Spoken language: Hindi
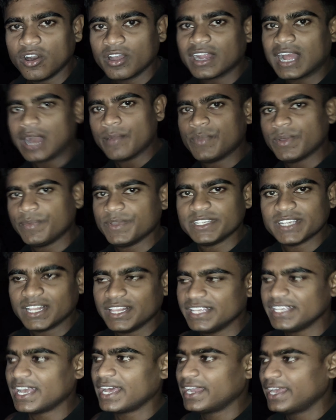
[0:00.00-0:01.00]
और काम पे भी
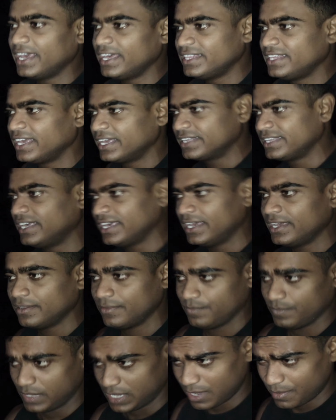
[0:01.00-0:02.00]
जल्दी जाना है देखते
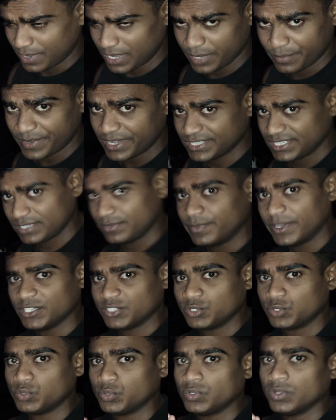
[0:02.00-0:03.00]
हैं हमारे पास
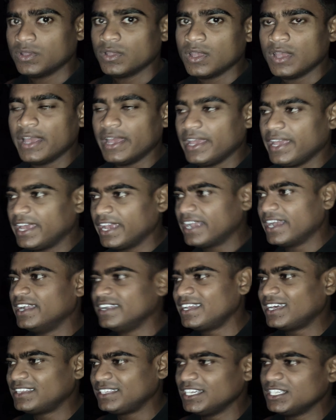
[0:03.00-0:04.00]
बस एक
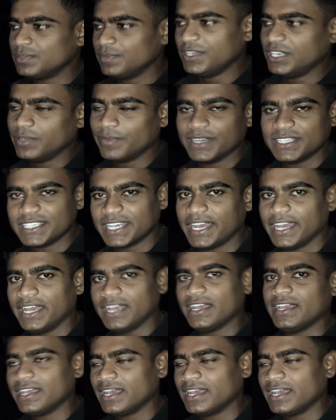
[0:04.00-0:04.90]
घंटा तीस मिनट बचा है